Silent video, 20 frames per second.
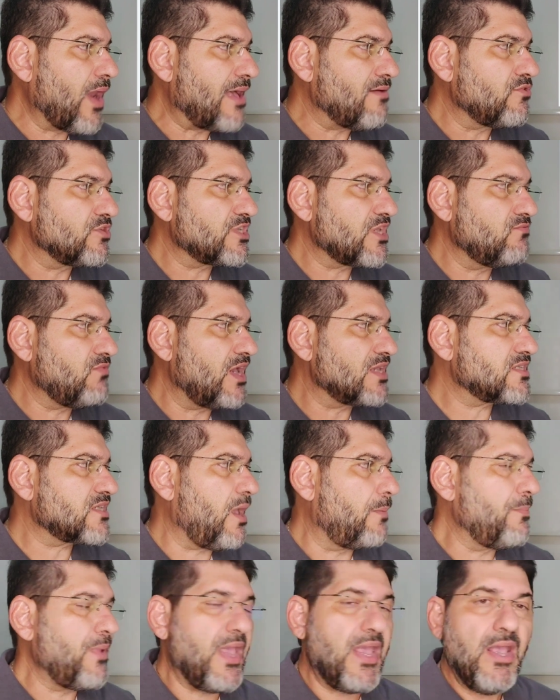Lá você vai
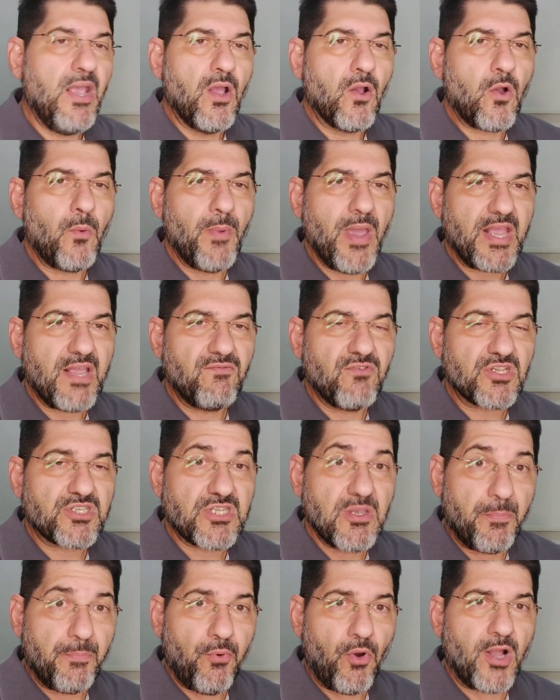saber como é que
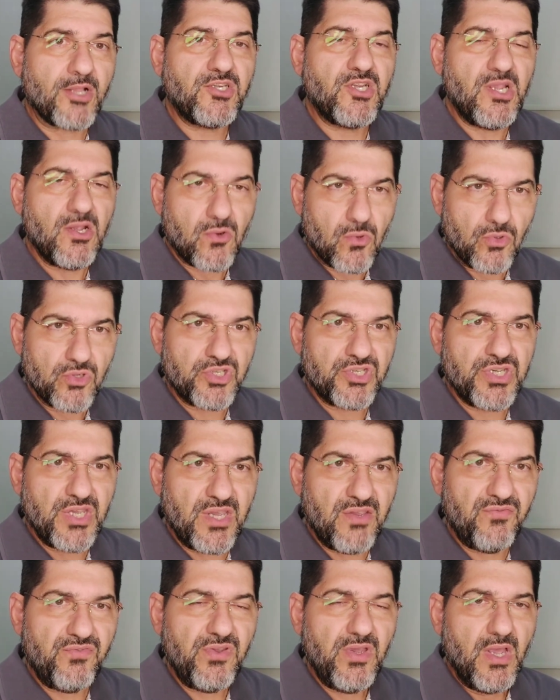você pode,
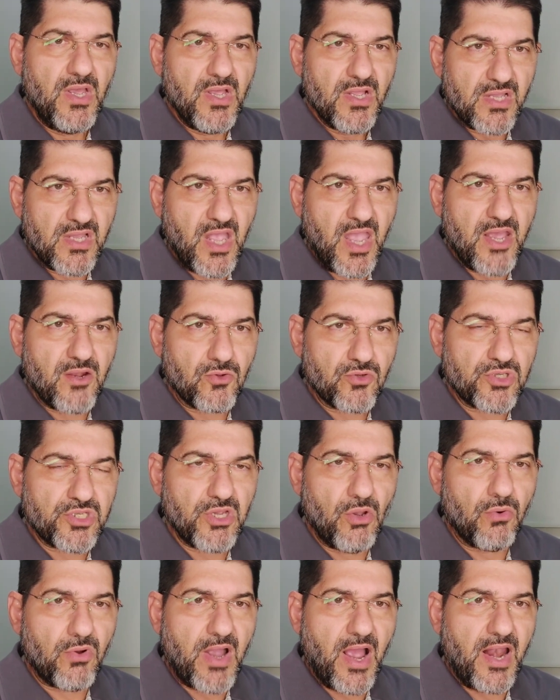inclusive, ter o
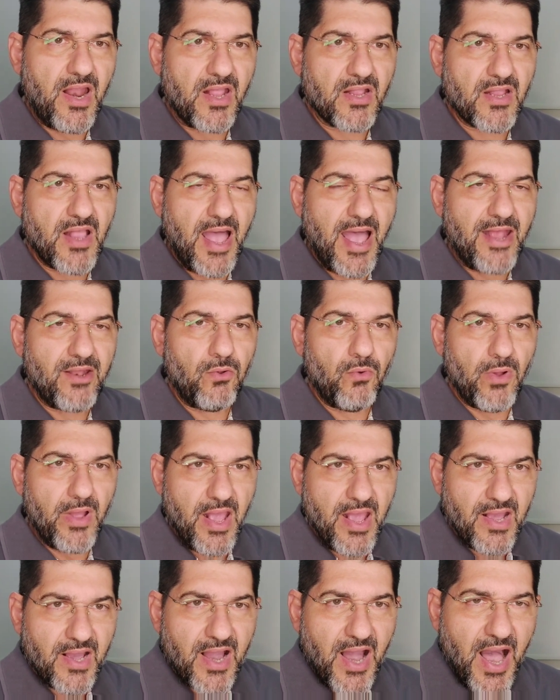seu calendário
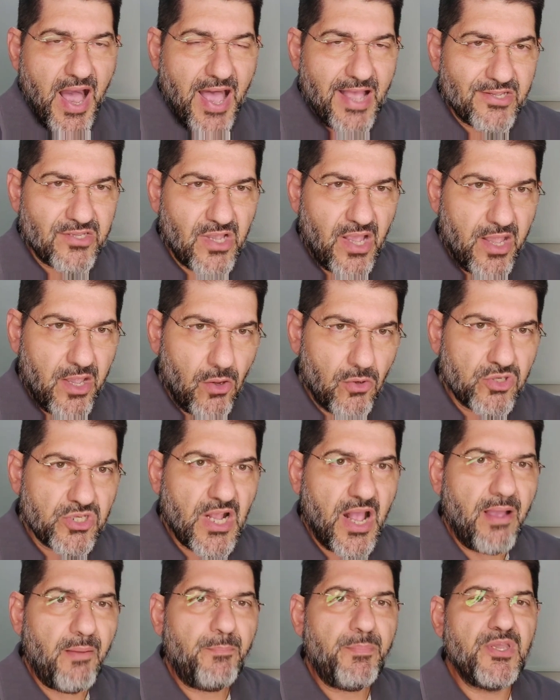em casa. Eu
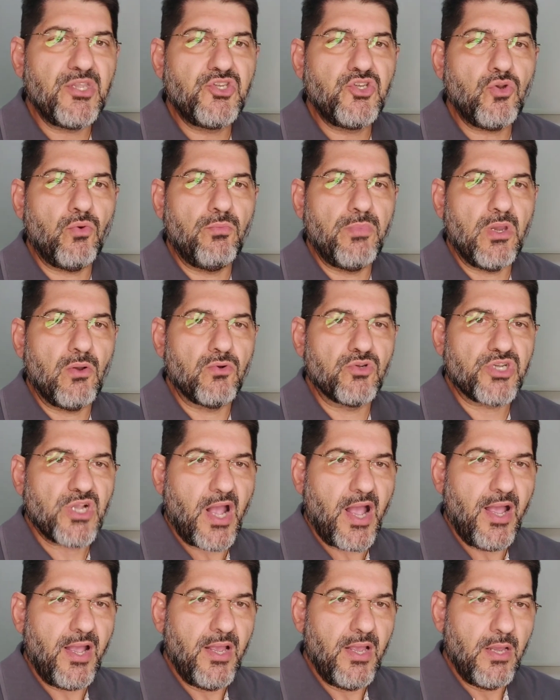já pedi o meu
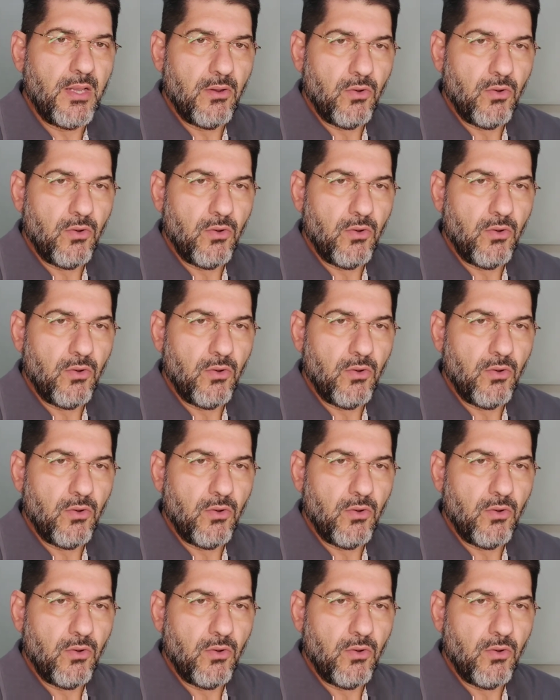já.